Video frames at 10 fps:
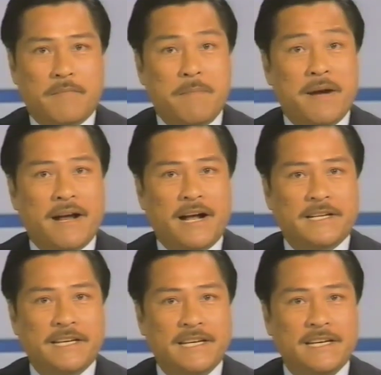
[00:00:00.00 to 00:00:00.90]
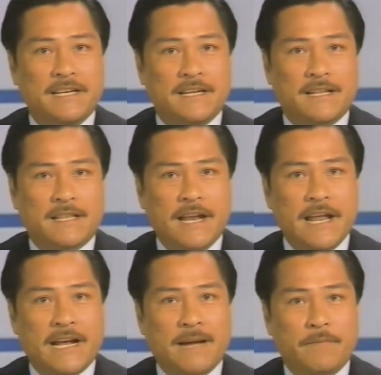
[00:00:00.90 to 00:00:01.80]
Bà McCarthy đã
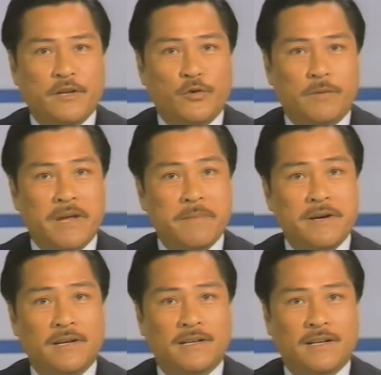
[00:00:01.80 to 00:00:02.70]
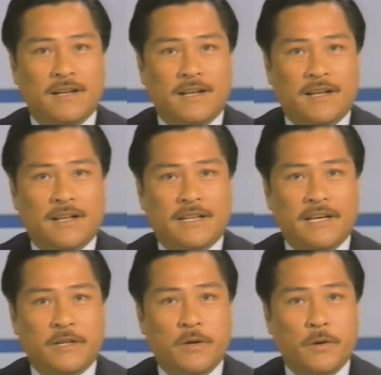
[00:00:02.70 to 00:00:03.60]
đề cập đến chuyện mây mưa
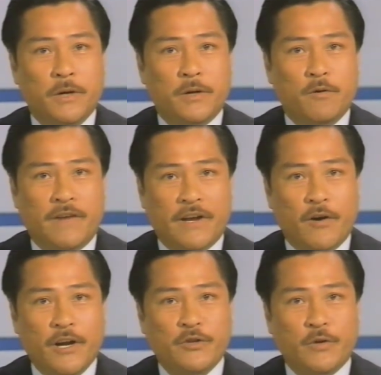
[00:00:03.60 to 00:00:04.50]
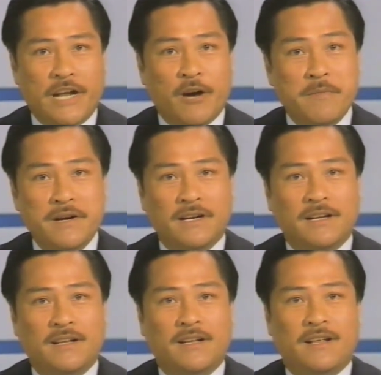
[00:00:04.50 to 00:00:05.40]
thì tôi cũng phải nói đến chuyện áo mưa,
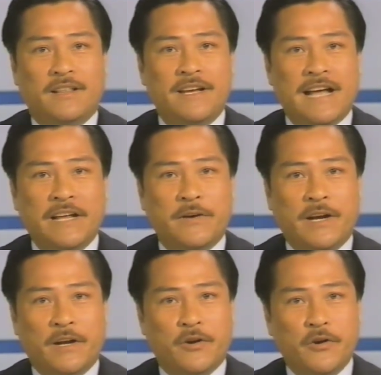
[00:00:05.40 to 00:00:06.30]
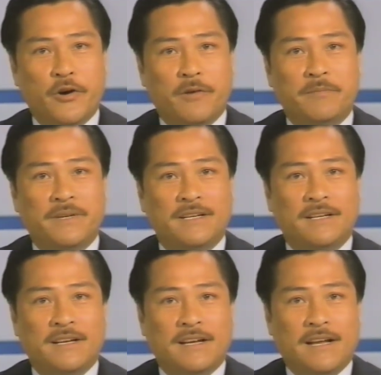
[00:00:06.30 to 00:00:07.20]
tiếng Anh gọi là condom.
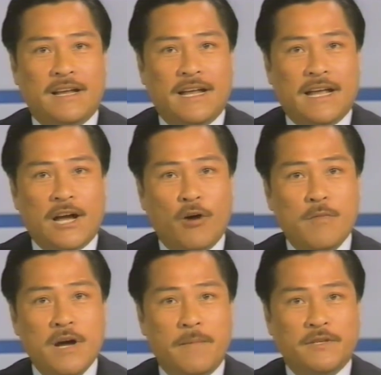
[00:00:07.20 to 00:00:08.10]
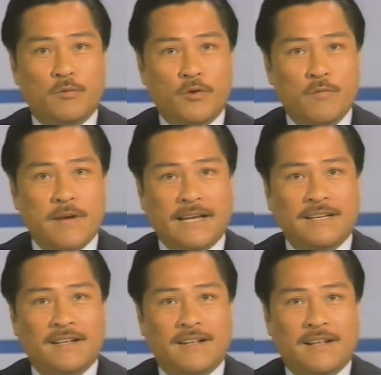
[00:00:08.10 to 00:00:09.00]
Áo mưa mà dùng đúng cách
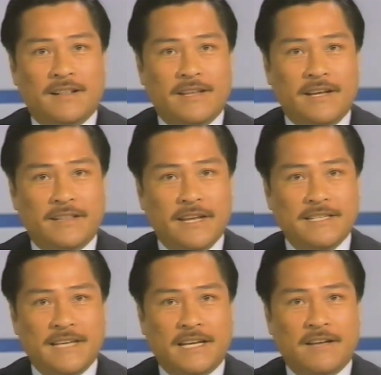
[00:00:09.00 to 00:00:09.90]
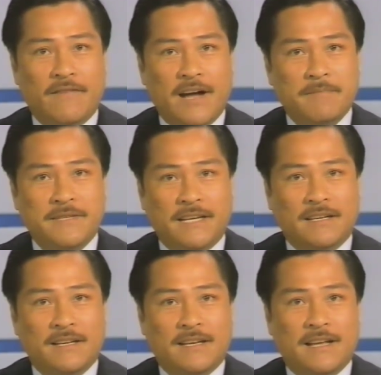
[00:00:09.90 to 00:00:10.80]
thì tinh dịch và âm dịch
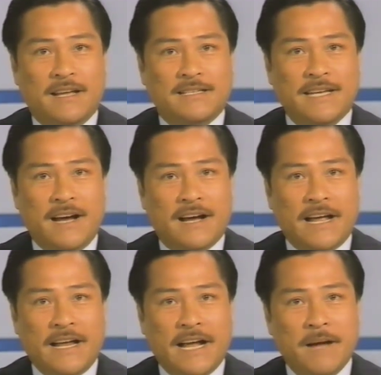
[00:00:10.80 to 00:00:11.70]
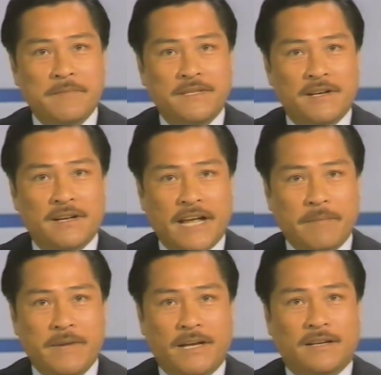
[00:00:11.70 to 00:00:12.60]
sẽ ở cảnh âm dương
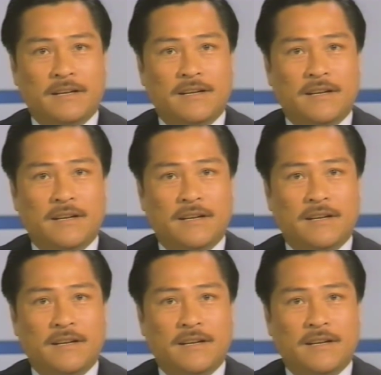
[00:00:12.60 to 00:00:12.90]
cách biệt.